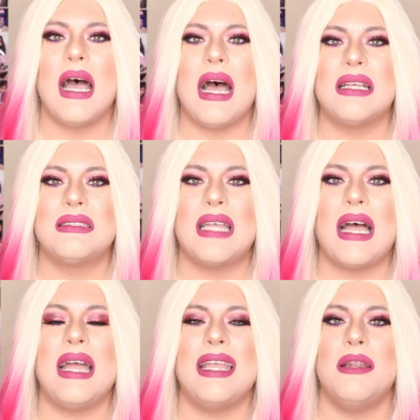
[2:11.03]

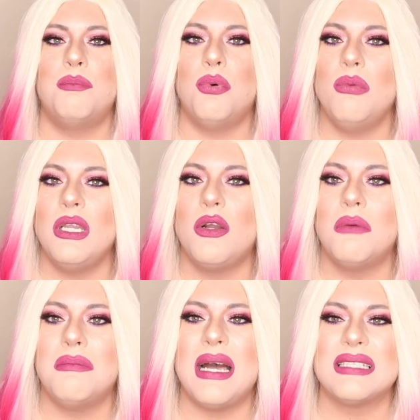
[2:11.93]
hasta el
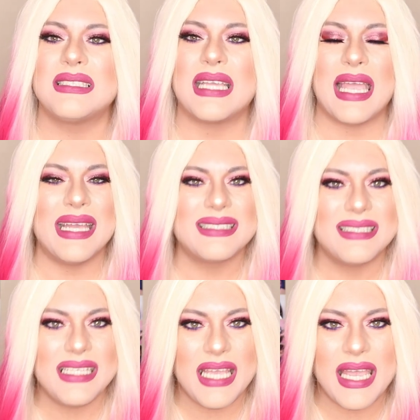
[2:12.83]
público más
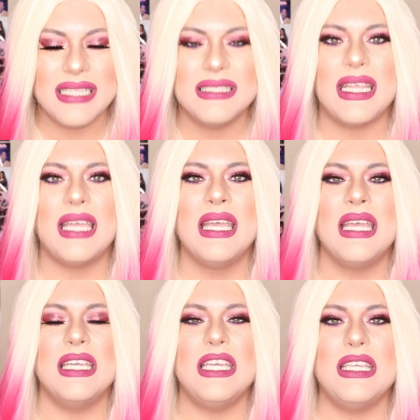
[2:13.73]
exigente.
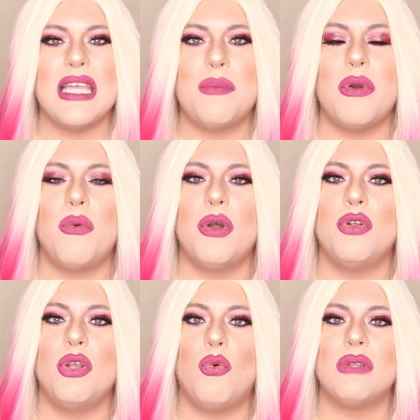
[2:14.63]
Y ya pues
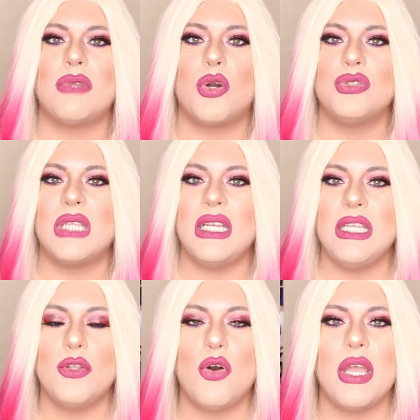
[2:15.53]
bueno, en cuanto a
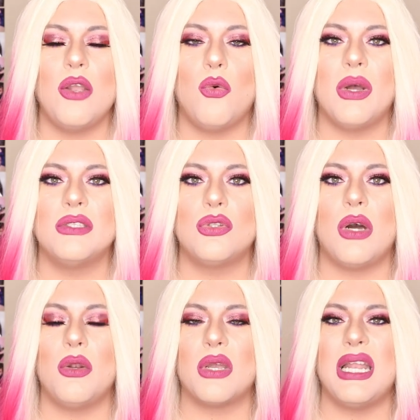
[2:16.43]
contenido, en
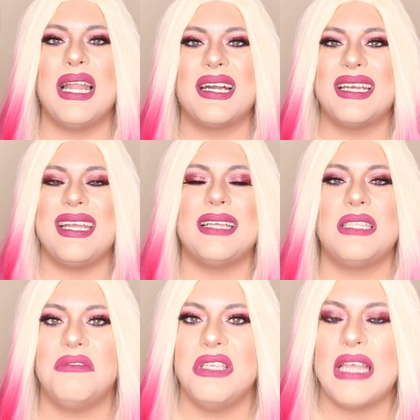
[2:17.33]
cuanto a lo que es la
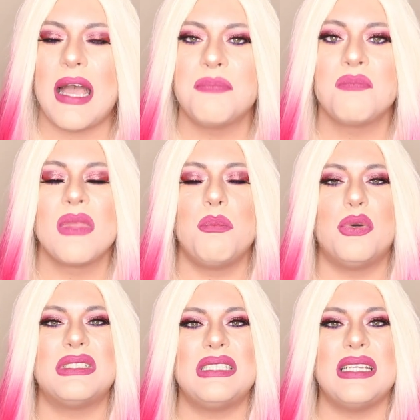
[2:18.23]
creatividad,
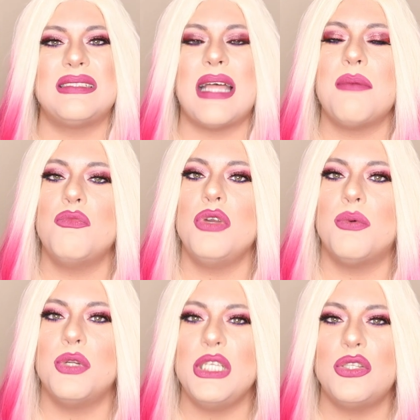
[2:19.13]
pues sí está muy
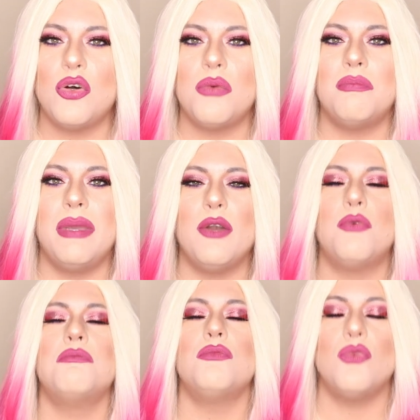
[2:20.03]
bonito.
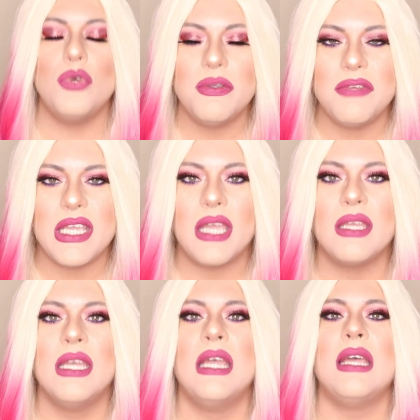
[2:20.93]
Veo muy
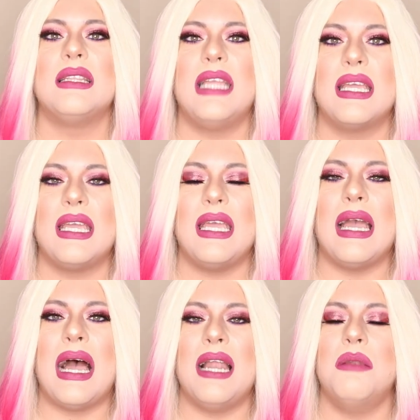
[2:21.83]
bien de
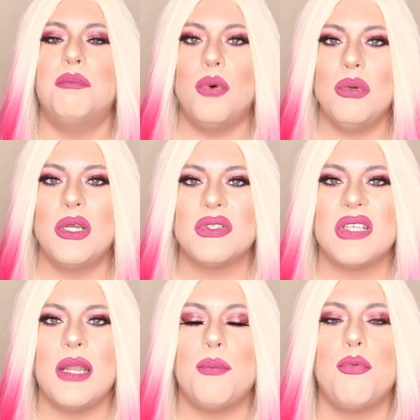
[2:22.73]
que al público
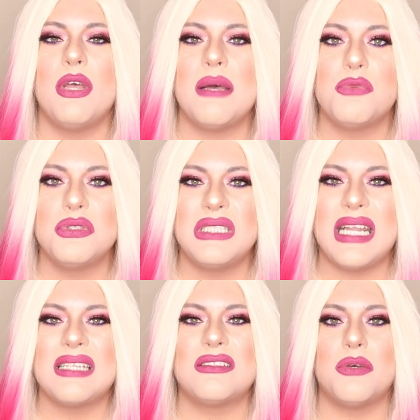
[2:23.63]
se le pueda
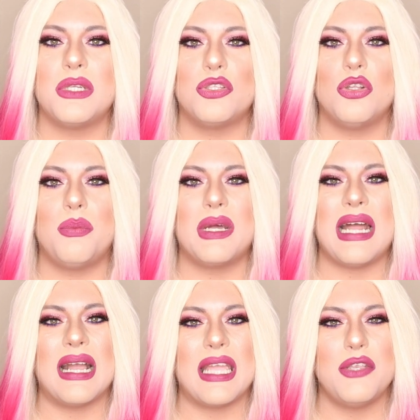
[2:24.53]
mostrar, sobre todo
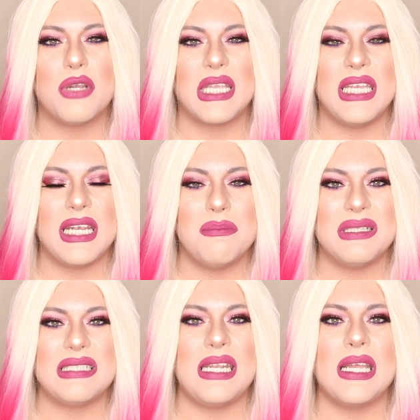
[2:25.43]
para aquellos que quieren
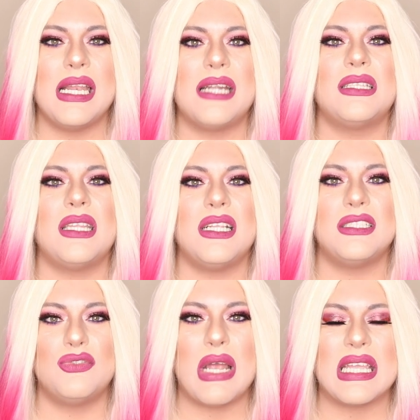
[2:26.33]
empezar en el arte
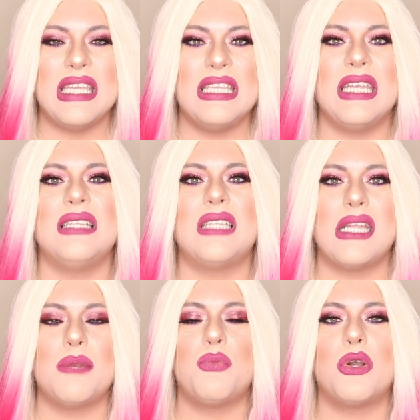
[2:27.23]
del drag y quieren
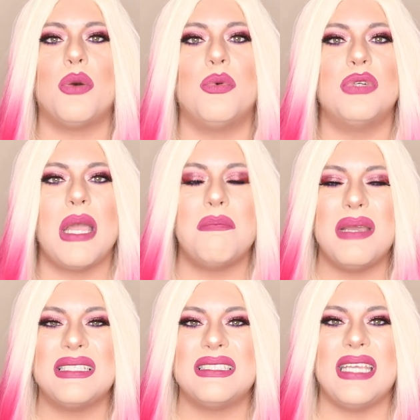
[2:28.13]
tener pues como una
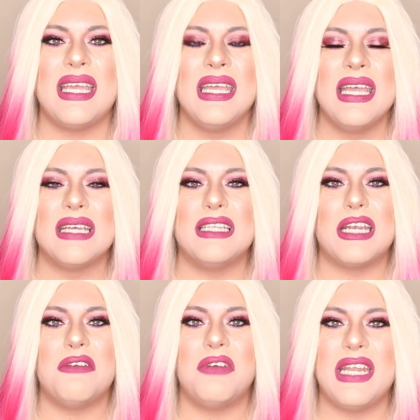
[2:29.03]
especie
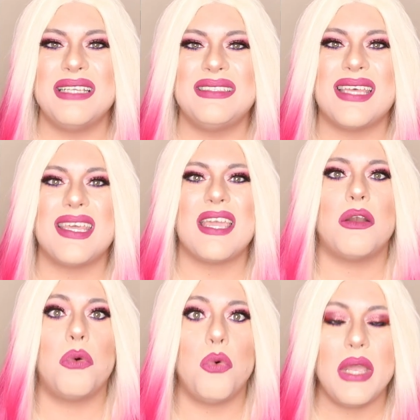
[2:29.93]
de referencia, de
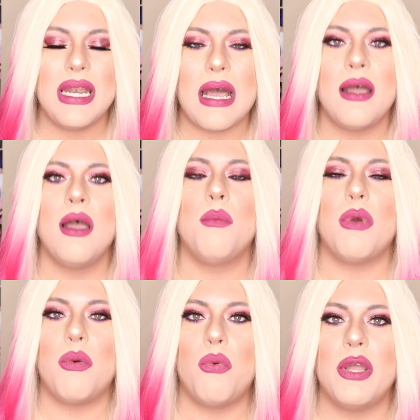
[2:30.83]
escuela,
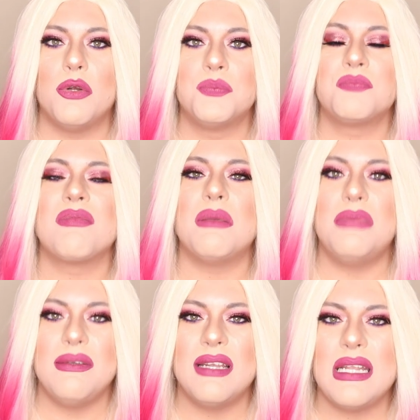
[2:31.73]
pues bueno,
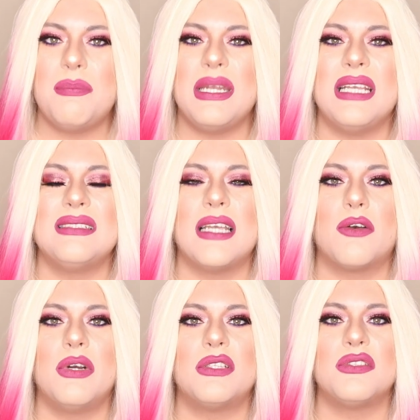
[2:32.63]
vivan la experiencia
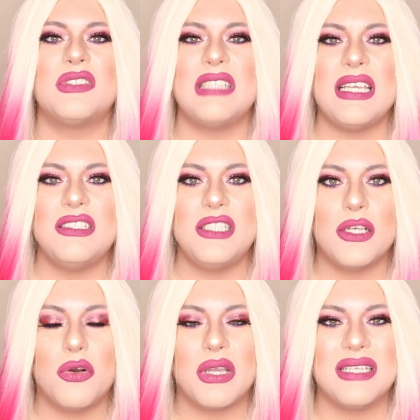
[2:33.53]
con estos seis
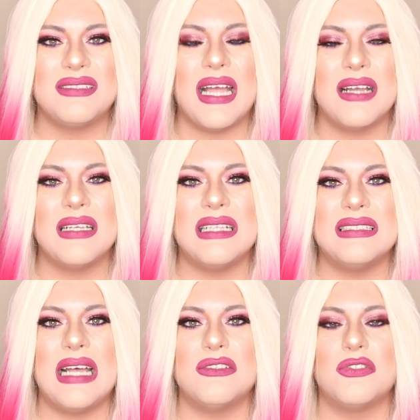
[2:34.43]
chicos que están
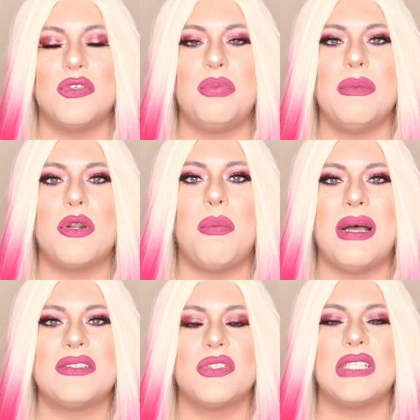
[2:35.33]
dando sus primeros
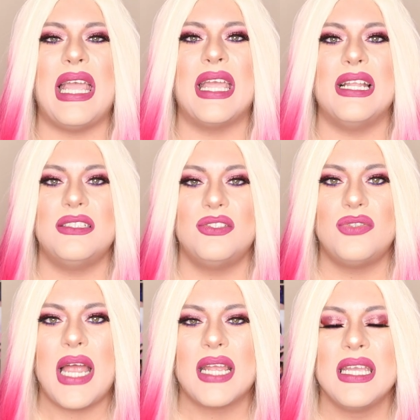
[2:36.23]
pasos en el
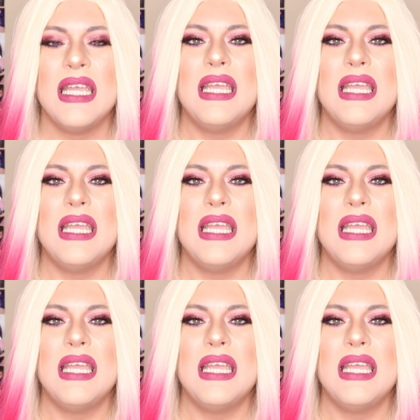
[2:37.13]
drag